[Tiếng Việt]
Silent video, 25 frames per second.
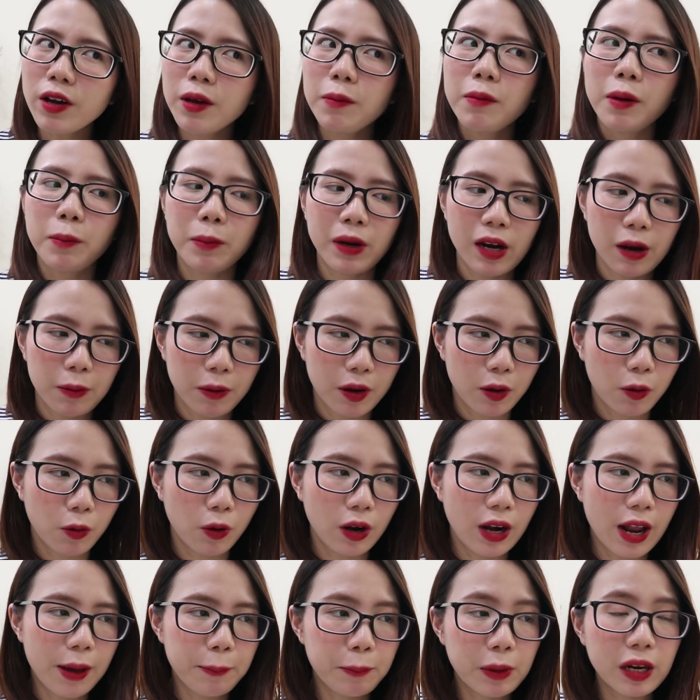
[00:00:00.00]
khi mà mình đọc cái
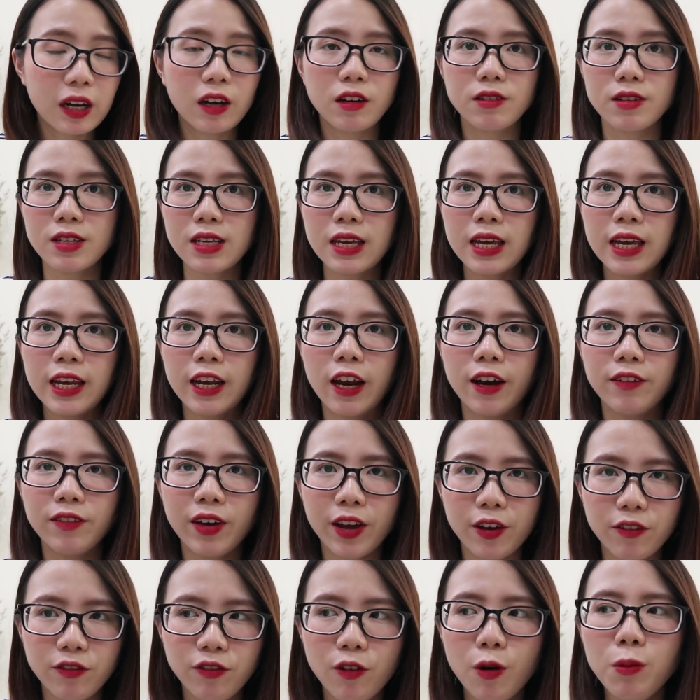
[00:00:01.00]
cuốn là Mình Nói Gì Khi Nói
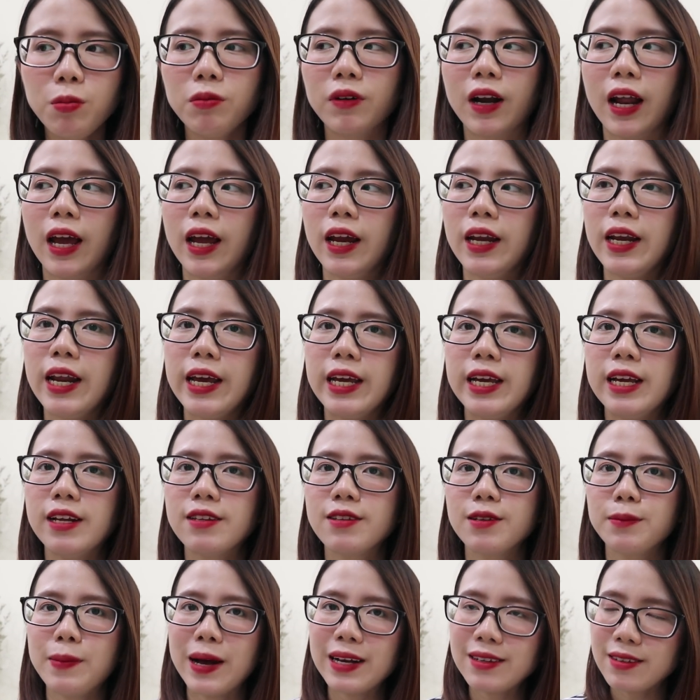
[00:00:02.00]
Hạnh Phúc này, Để
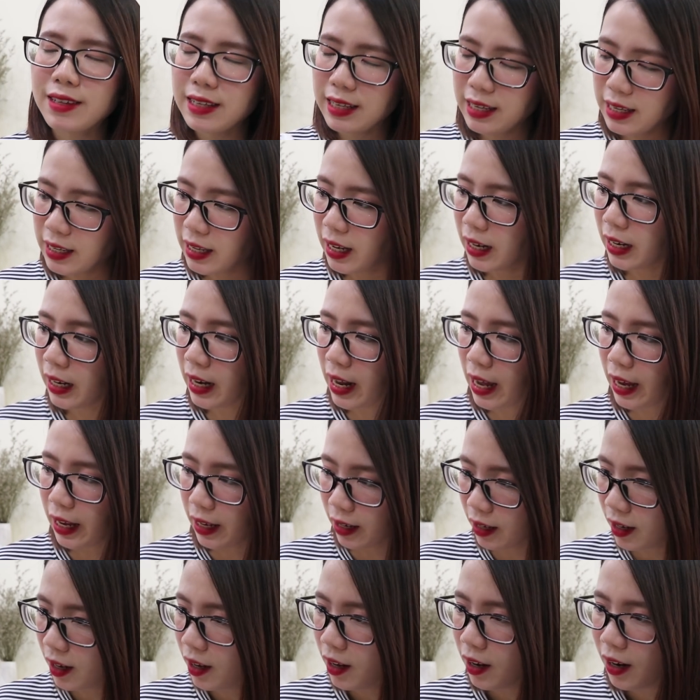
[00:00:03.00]
Yên Cho Bác Sĩ Hiền
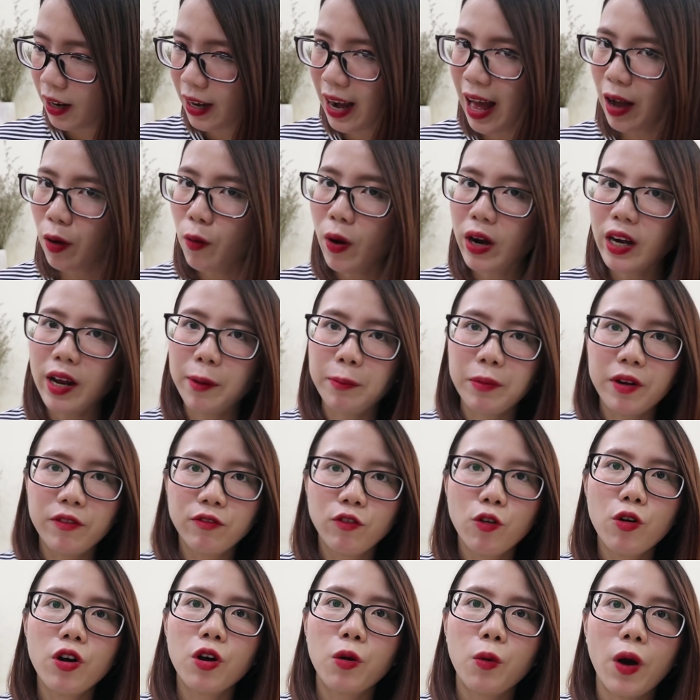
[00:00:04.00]
này, Lạc Quan Gặp Niềm
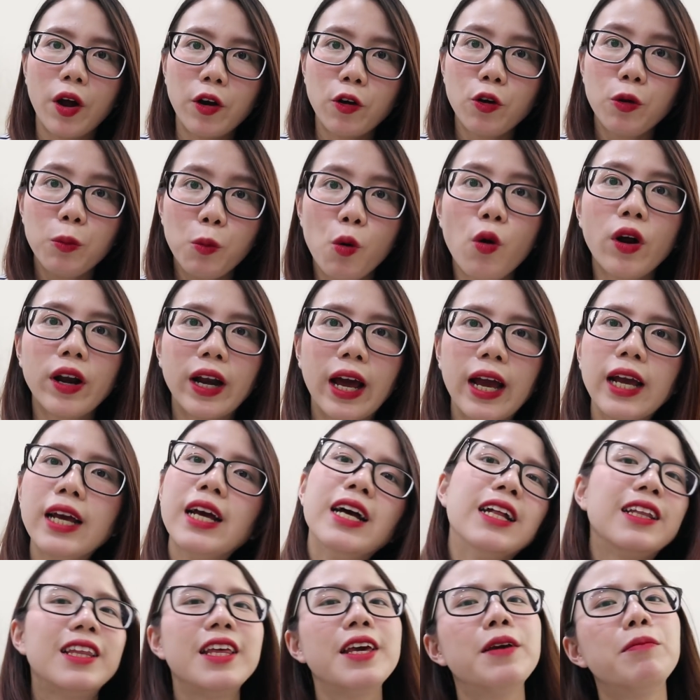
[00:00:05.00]
Vui Ở Quán Nỗi Buồn này,
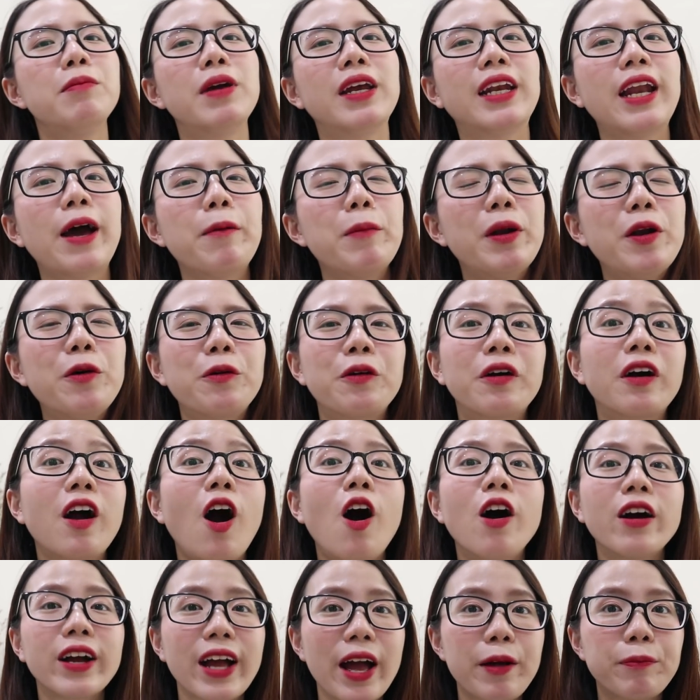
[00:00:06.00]
thì mình đã bắt đầu
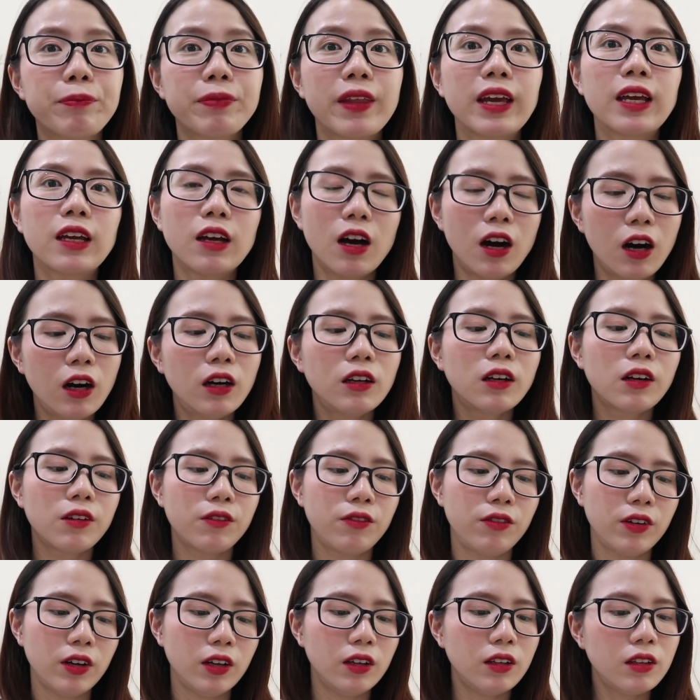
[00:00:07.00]
có cảm tình hơn
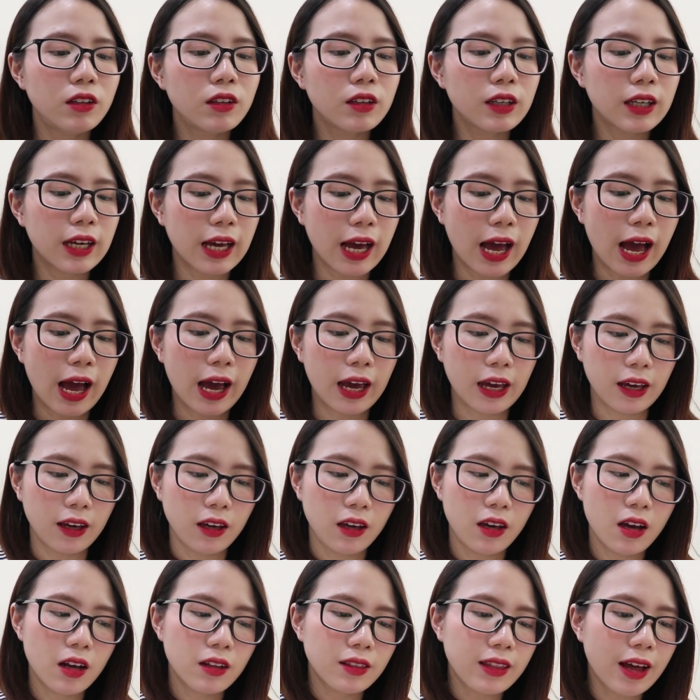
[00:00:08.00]
với những
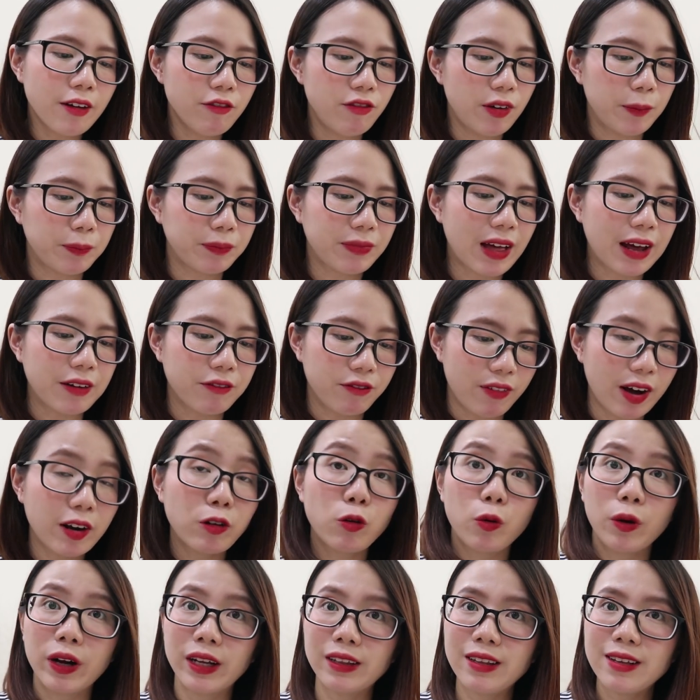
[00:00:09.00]
cái tác phẩm tản văn
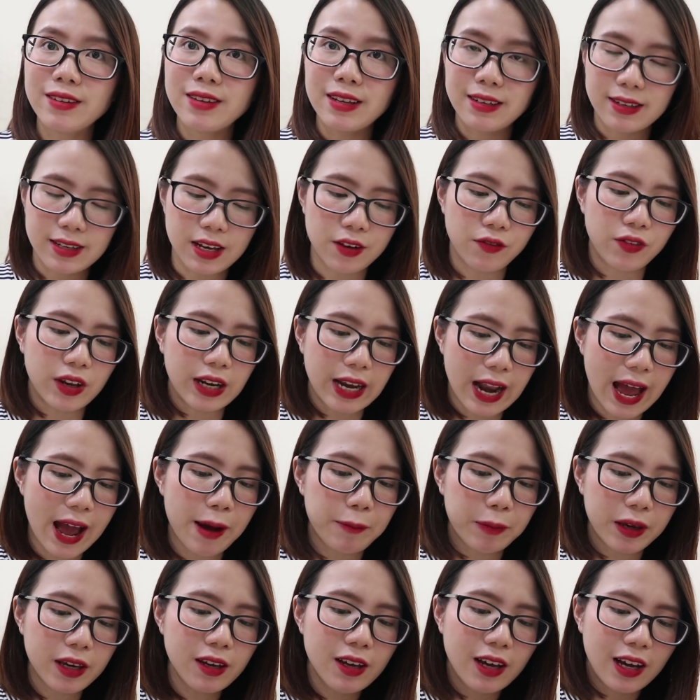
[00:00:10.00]
của các tác giả trẻ Việt
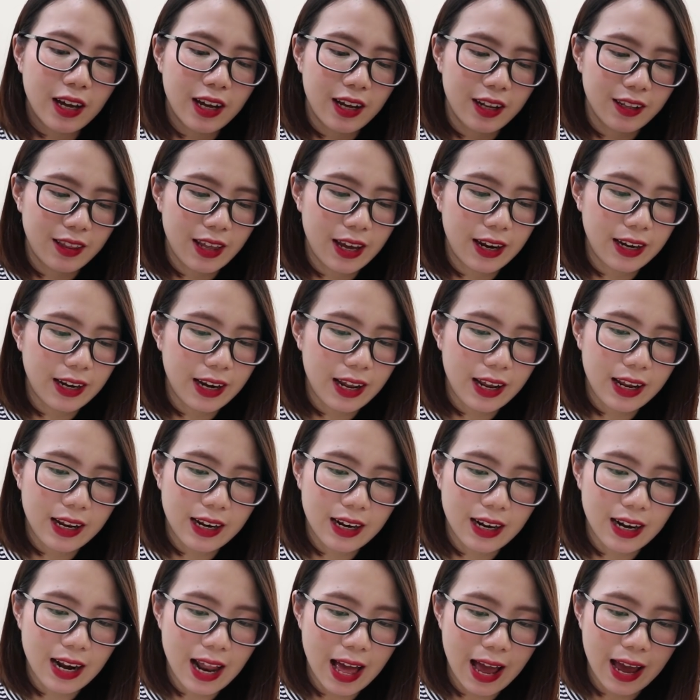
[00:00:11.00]
Nam ý. Thế nên
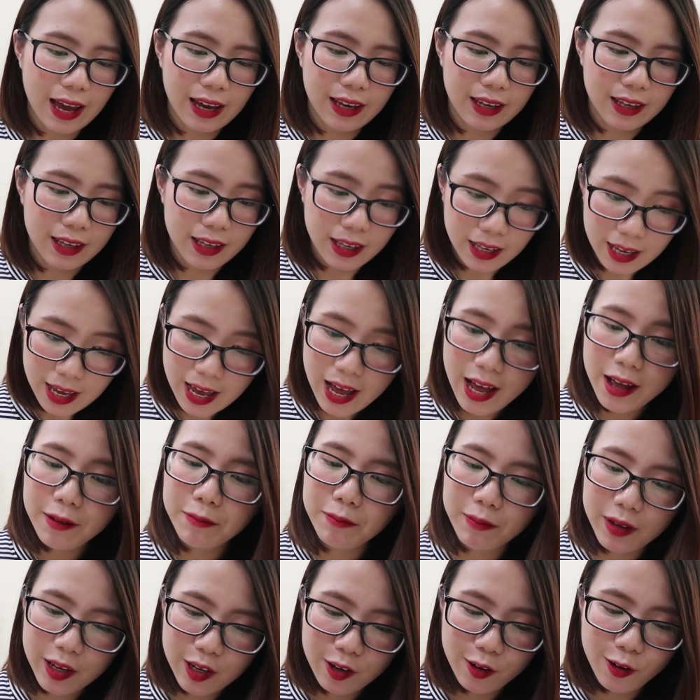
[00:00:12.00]
là
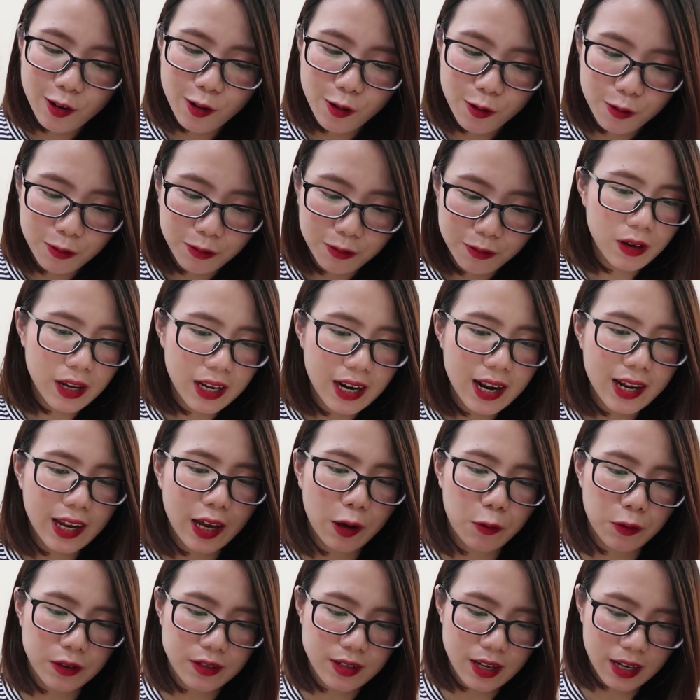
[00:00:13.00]
yeah, mình cũng nghĩ là
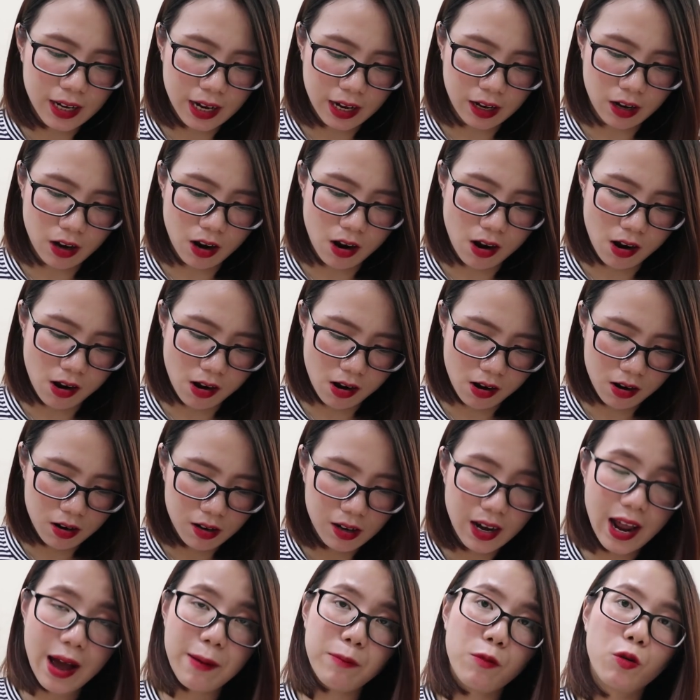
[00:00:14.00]
cái cuốn sách này nó
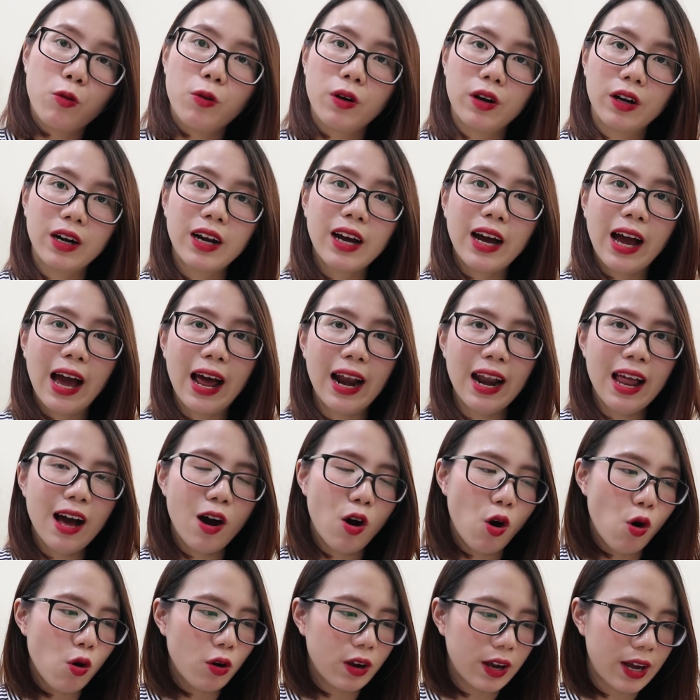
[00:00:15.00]
là một cuốn khá là
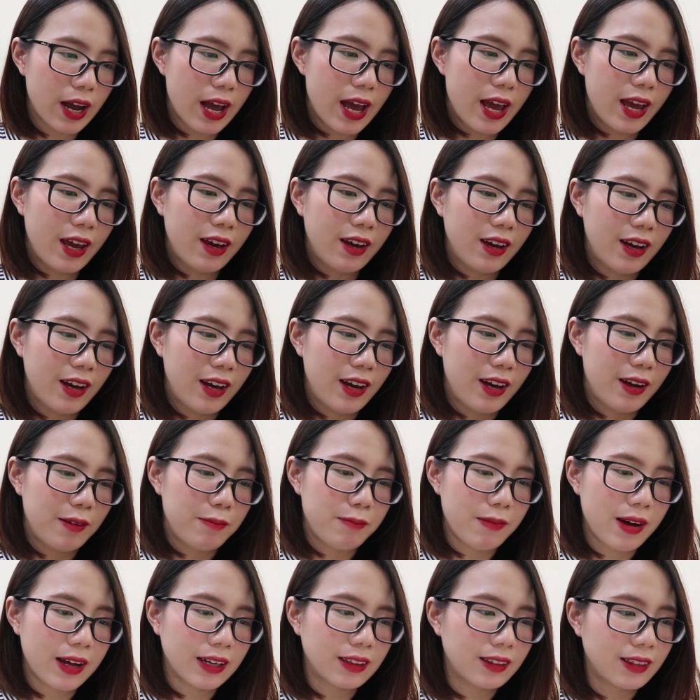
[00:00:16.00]
ok,
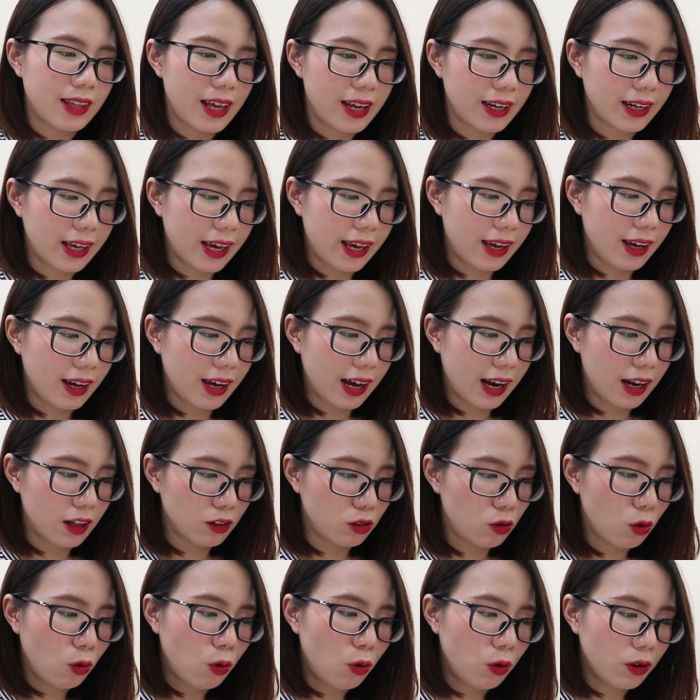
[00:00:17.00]
mà tên nghe khá là
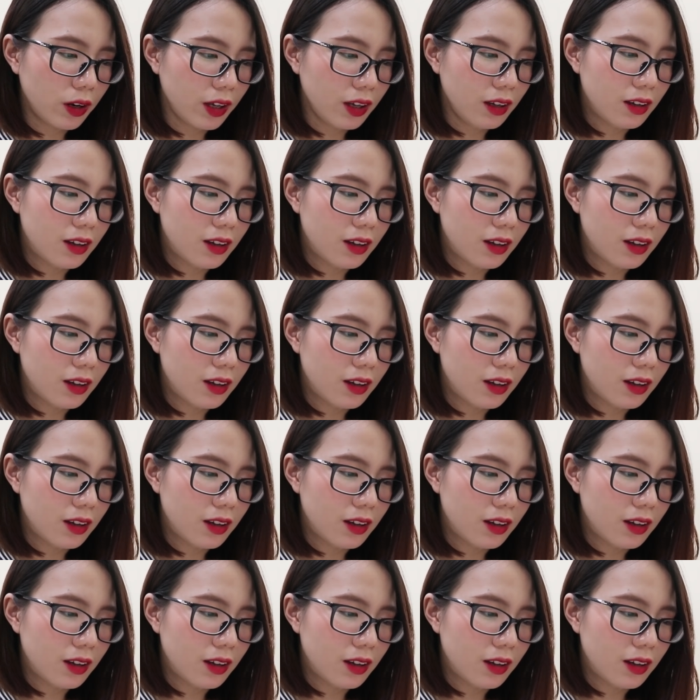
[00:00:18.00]
thu hút ý.